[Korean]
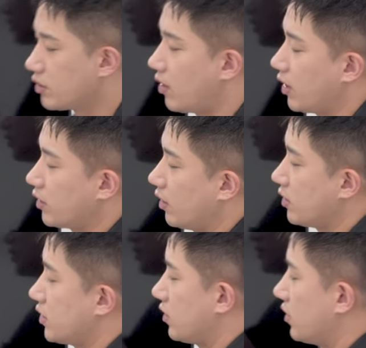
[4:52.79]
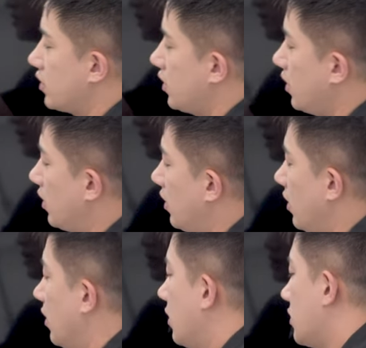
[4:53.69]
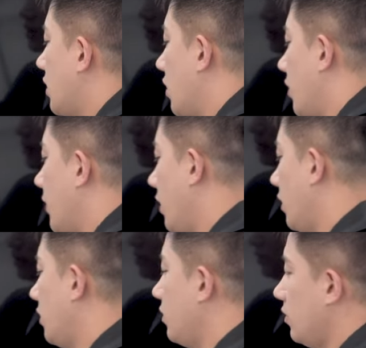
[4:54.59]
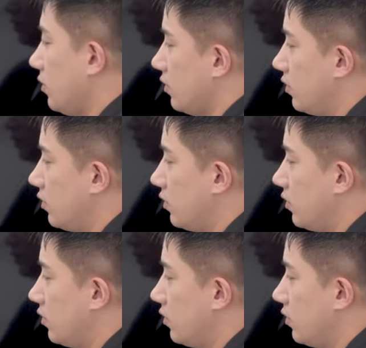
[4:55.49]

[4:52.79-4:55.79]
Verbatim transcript: 정확하게 떨어지는 거지. 자, 그러면